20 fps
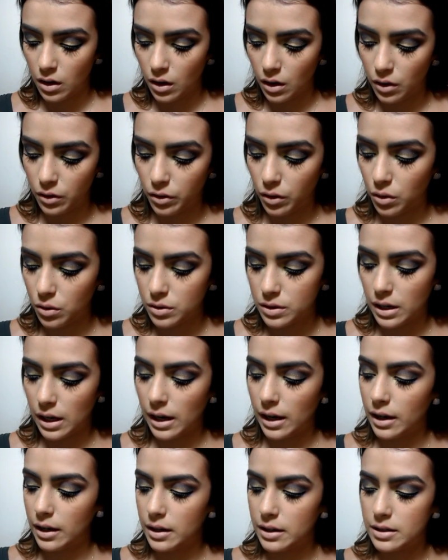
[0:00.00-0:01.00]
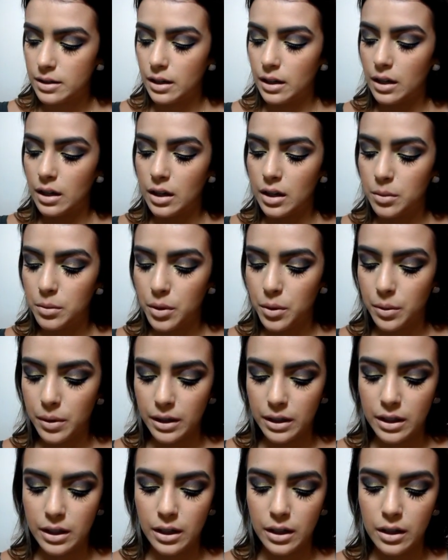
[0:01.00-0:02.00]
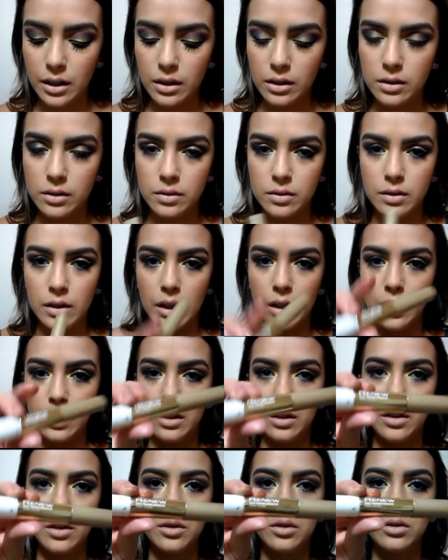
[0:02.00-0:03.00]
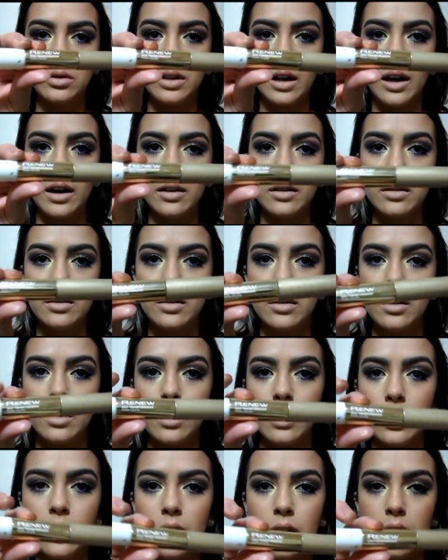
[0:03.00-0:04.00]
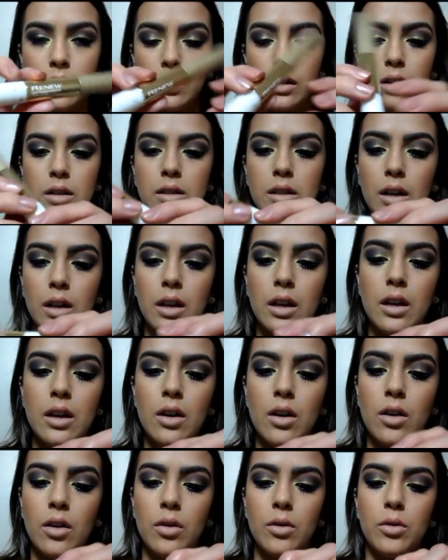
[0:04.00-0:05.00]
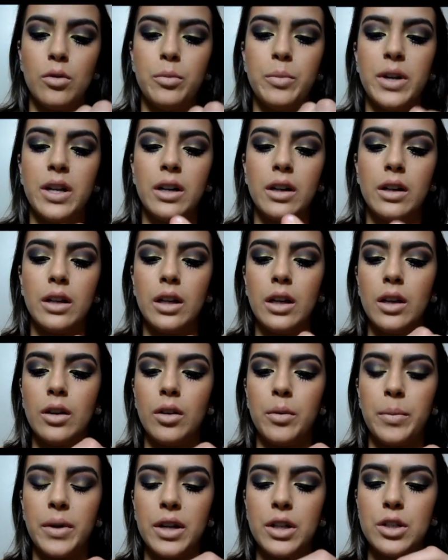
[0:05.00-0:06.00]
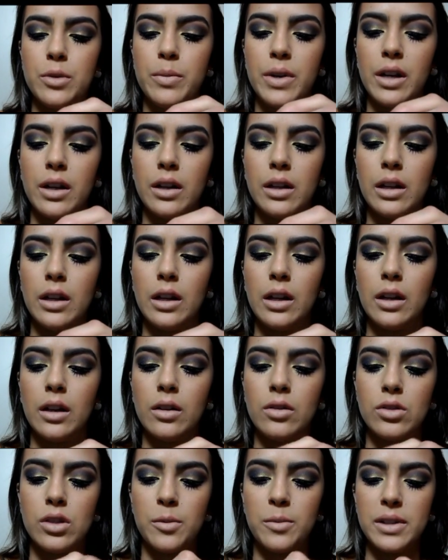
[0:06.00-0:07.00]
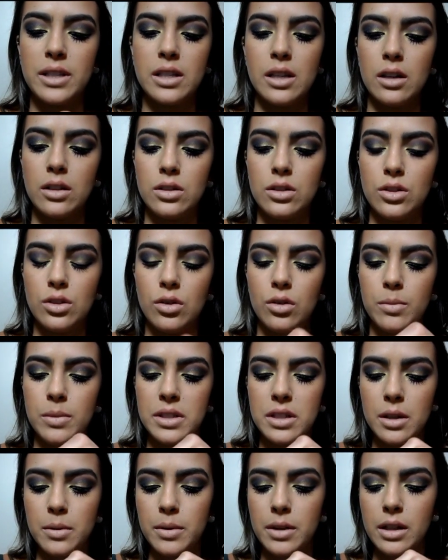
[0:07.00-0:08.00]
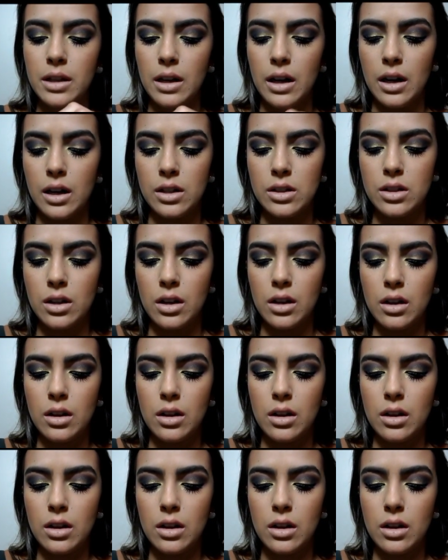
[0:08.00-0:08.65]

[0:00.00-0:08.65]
eu vou usar esse rímel aqui, da Renew, tá? Esse aqui, ó, o branquinho, a parte branquinha, eu já passei antes de começar a maquiagem.